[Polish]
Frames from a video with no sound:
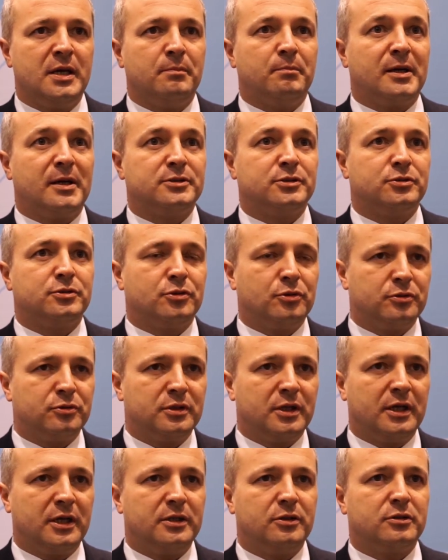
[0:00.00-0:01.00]
bardzo
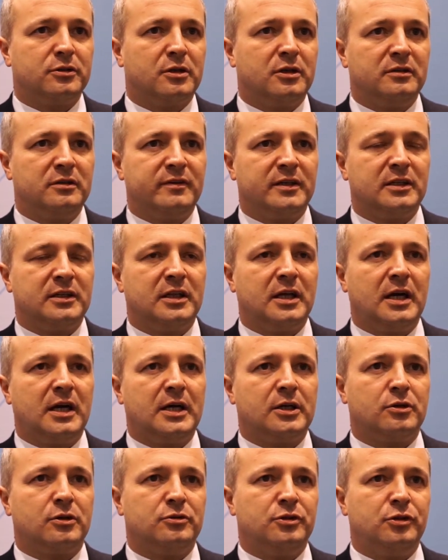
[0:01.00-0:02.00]
trudnej, dotkliwej
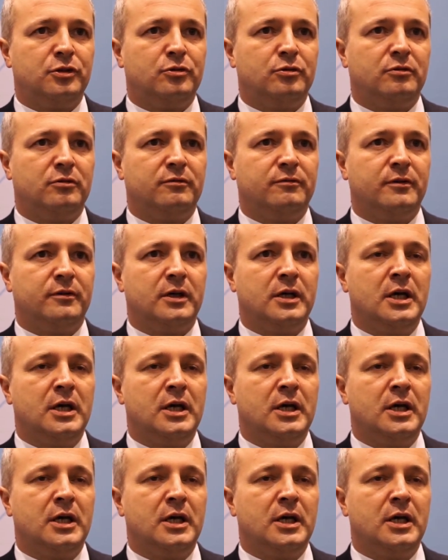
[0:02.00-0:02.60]
dla rolników